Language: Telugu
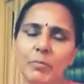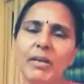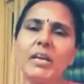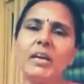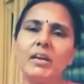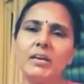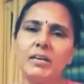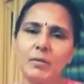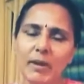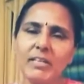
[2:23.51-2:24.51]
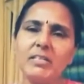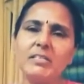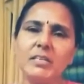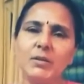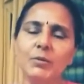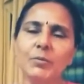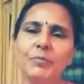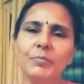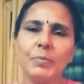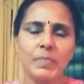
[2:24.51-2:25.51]
ఇప్పటికే రిమాండ్ చేసిండ్రు
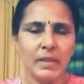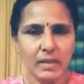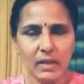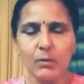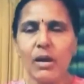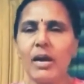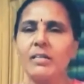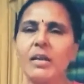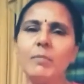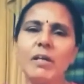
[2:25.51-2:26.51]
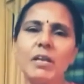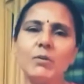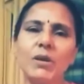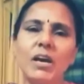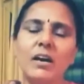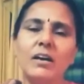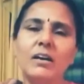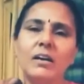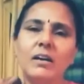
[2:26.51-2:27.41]
ఇక్కడ కూడా హైదరాబాద్లో కూడా